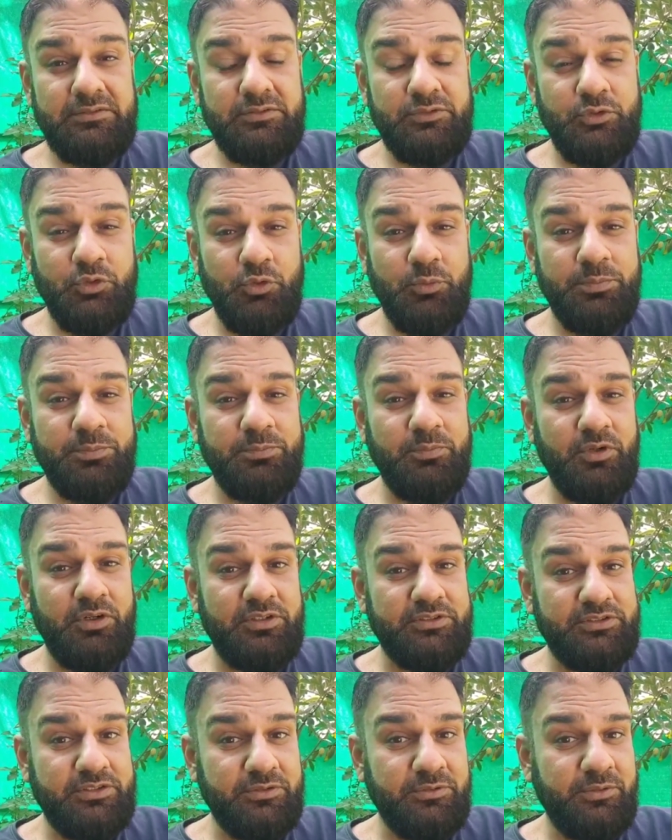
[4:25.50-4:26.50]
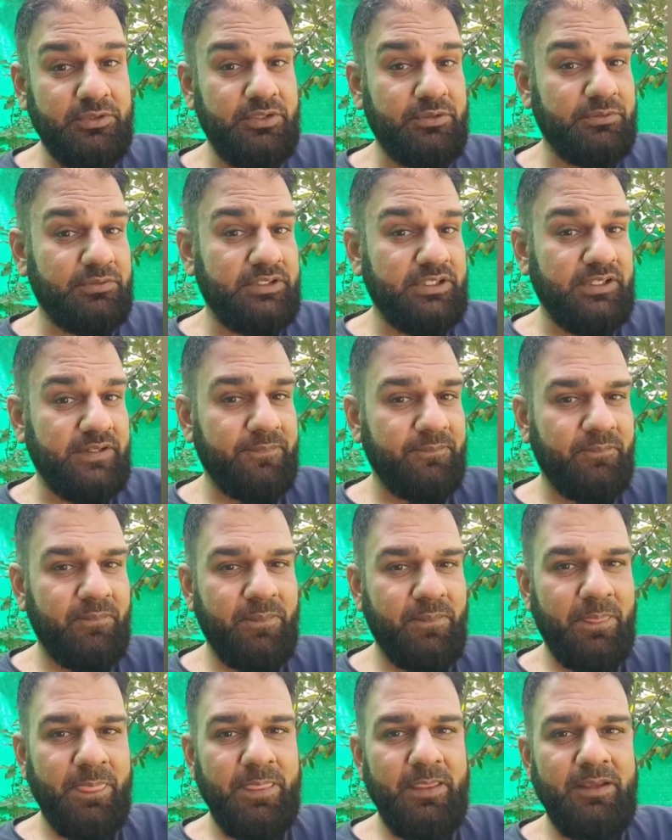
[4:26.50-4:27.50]
धूप बहुत ज़रूरी होती है
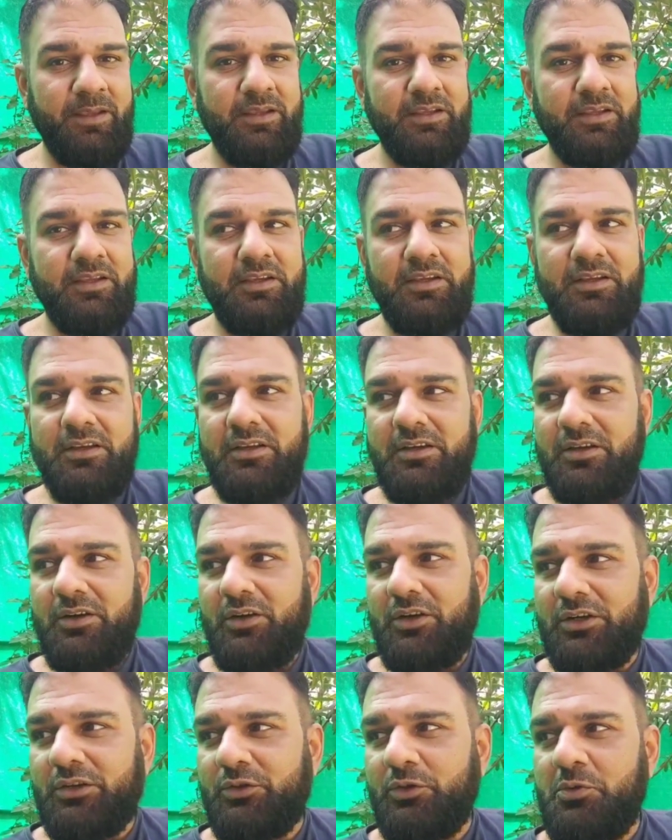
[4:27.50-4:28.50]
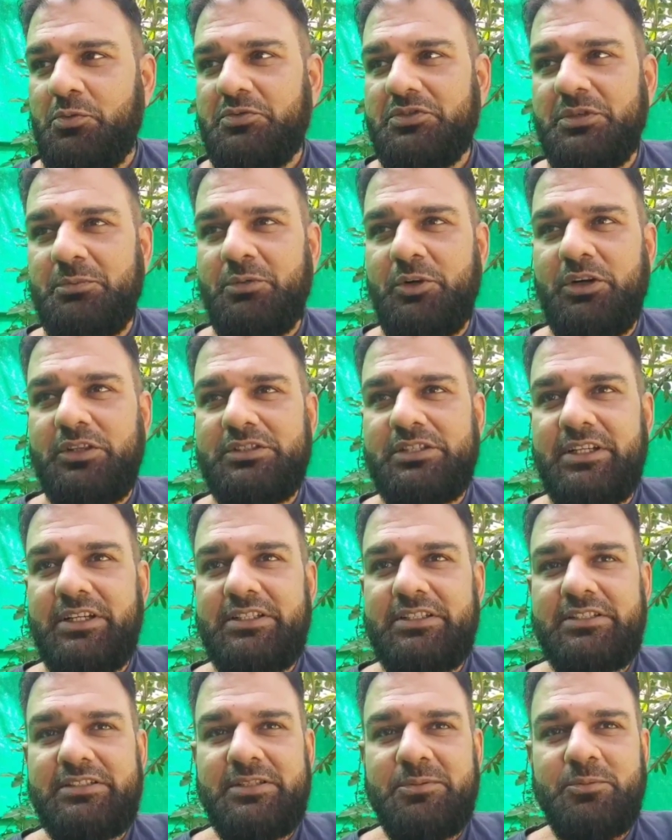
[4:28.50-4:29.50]
और धूप से बहुत
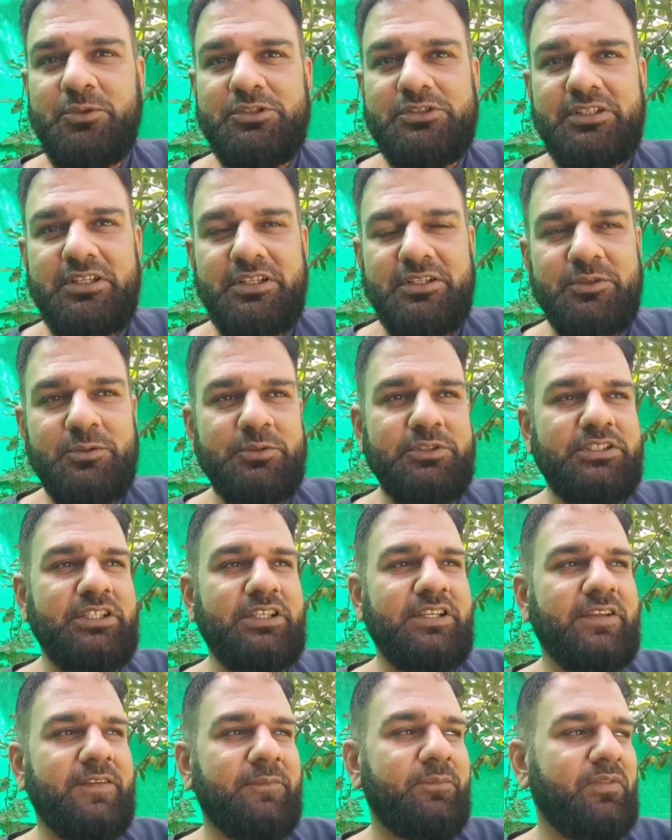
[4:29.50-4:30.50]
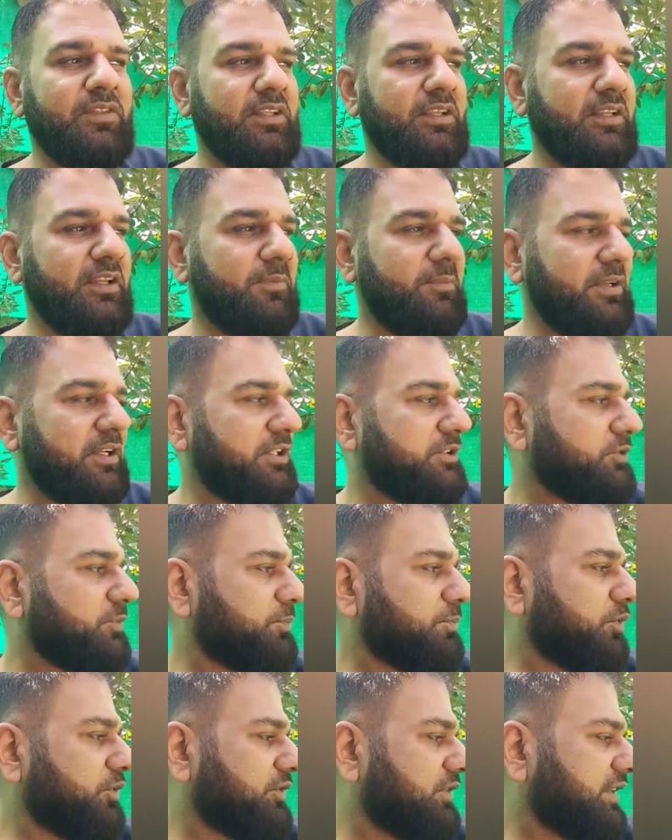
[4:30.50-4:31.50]
सारी चीज़ें मुंसलिक होती हैं ये मेरे जो
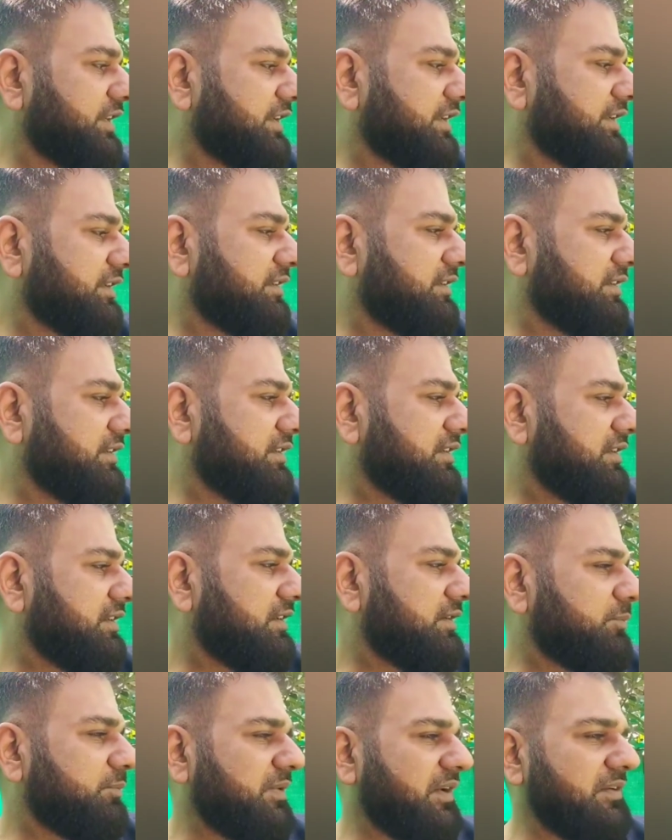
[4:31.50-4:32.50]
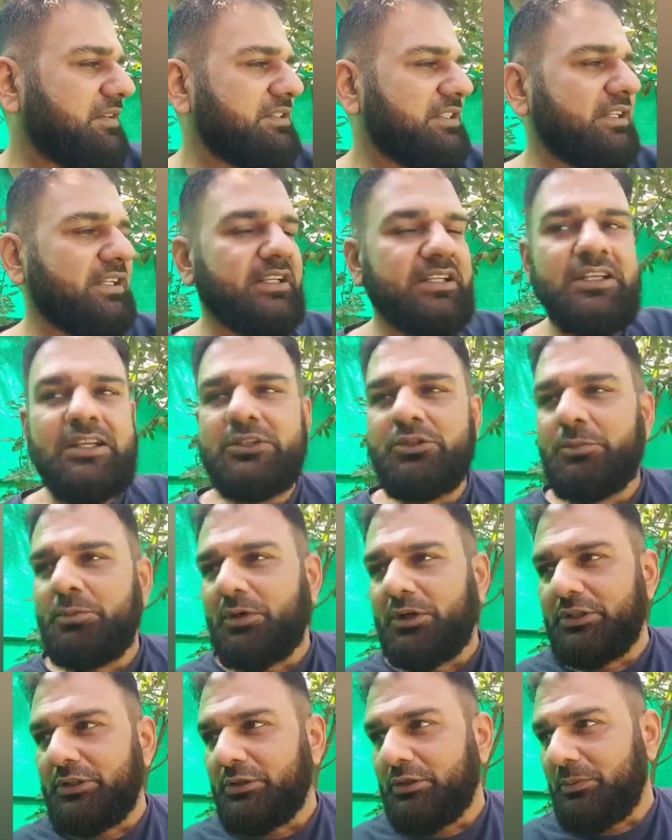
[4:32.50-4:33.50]
पौधे हैं मैं वैसे निकला तो
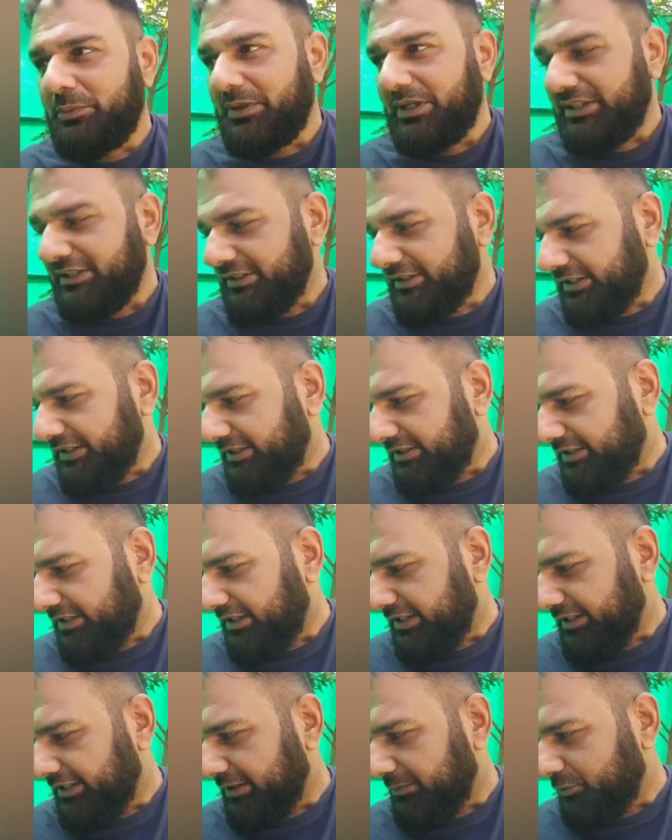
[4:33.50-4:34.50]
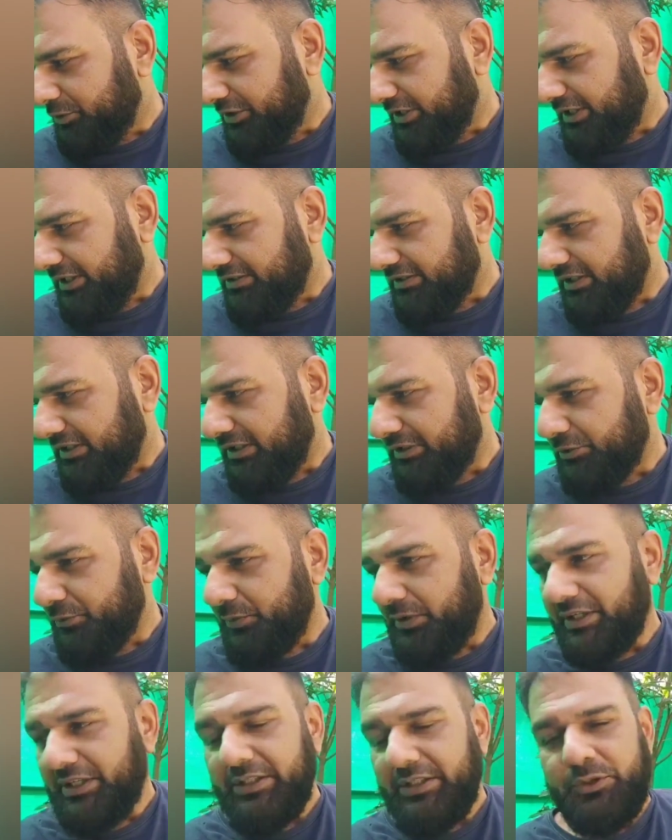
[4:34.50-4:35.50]
पौधों को पानी देना था लेकिन मुझे एहसास
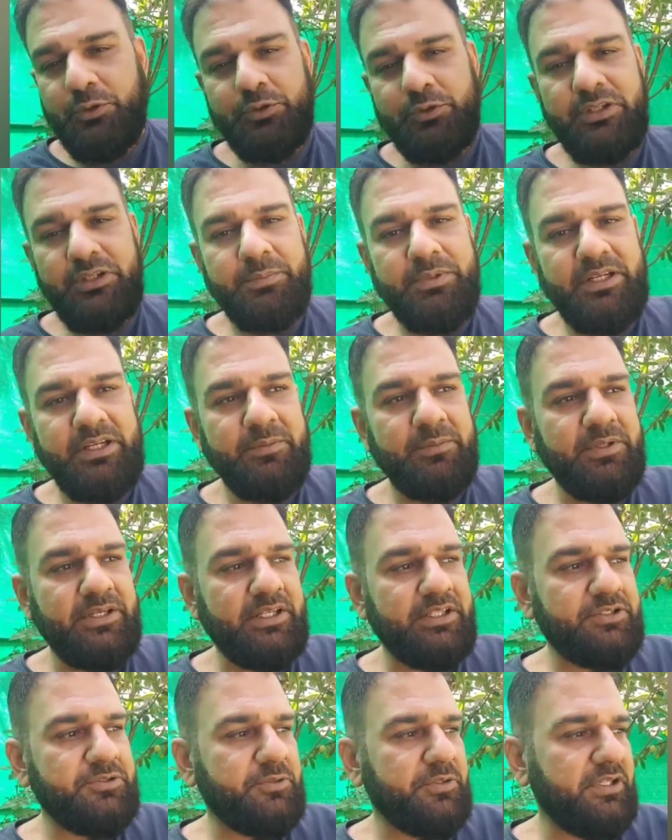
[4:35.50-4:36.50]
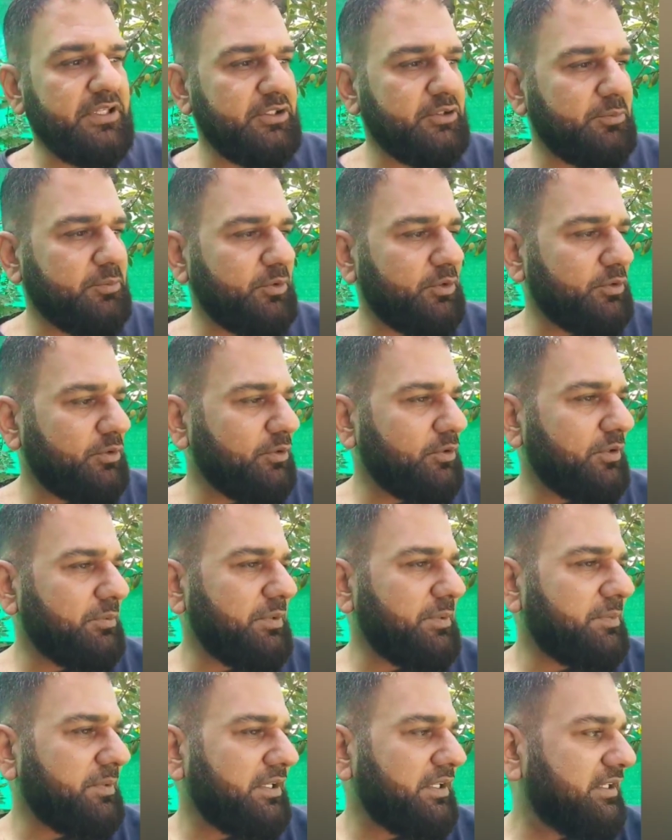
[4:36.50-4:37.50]
हुआ कि दो दिन पहले बारिश हुई है तो पौधों को
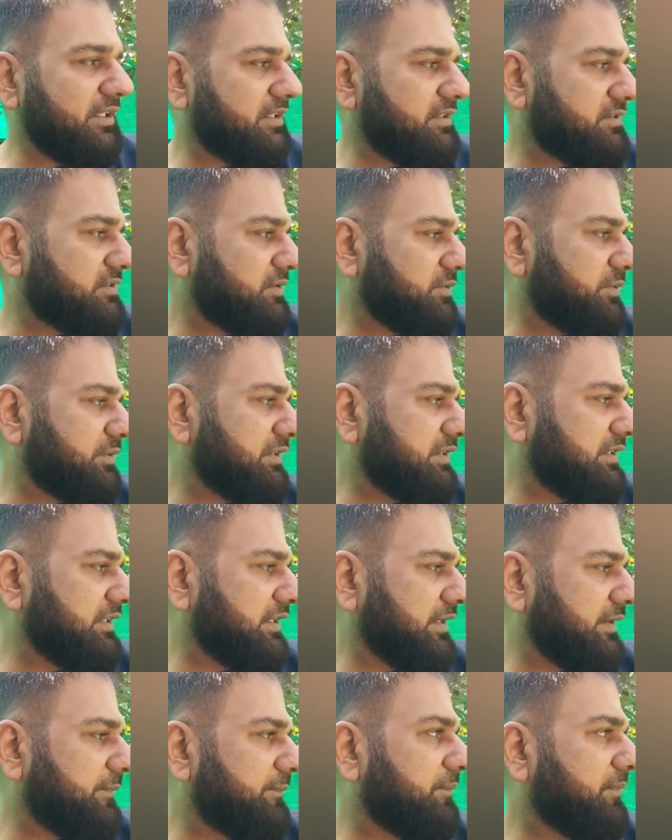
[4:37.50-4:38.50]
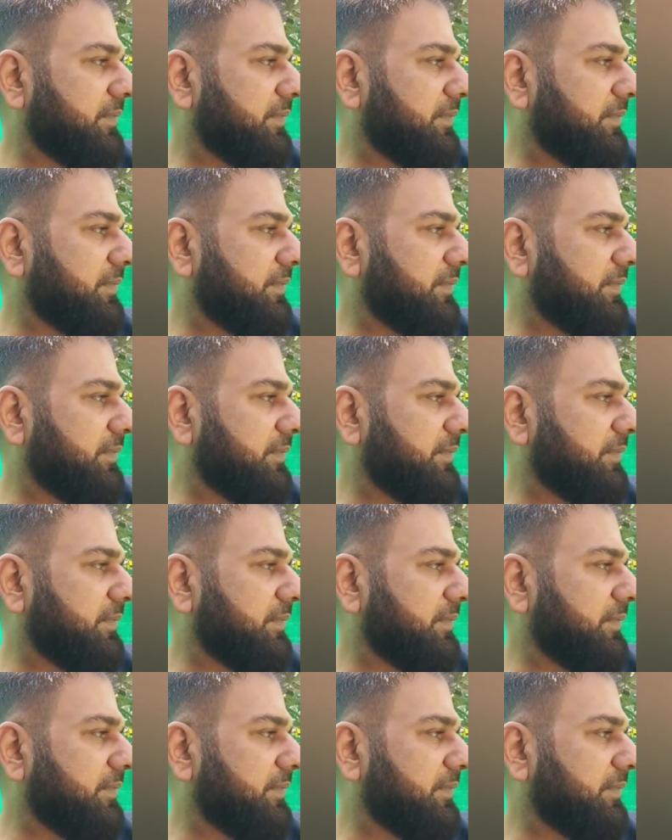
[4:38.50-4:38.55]
भी पानी की ज़रूरत नहीं है